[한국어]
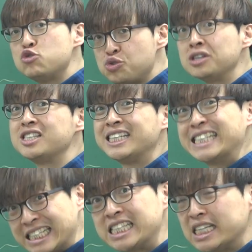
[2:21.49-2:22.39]

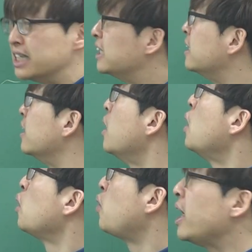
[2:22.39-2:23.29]
유전적인 특징은
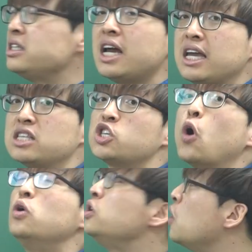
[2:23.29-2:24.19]
굉장히
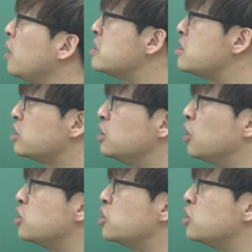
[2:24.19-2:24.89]
적응력이 있어진